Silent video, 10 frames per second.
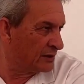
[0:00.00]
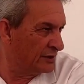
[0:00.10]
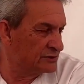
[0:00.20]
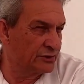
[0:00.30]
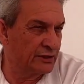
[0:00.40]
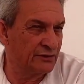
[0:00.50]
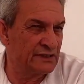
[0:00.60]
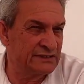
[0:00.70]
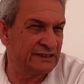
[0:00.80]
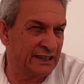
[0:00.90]
Con eso quiero
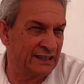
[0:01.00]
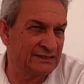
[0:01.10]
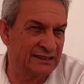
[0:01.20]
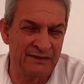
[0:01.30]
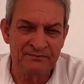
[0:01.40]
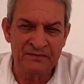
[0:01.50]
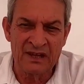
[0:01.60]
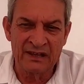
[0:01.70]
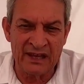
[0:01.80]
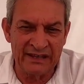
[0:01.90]
decir gente
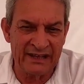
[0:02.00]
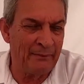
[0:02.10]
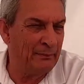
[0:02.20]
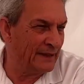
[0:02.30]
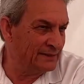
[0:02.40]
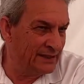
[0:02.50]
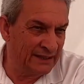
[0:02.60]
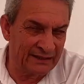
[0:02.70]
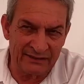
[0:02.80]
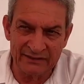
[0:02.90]
que quiera aprender,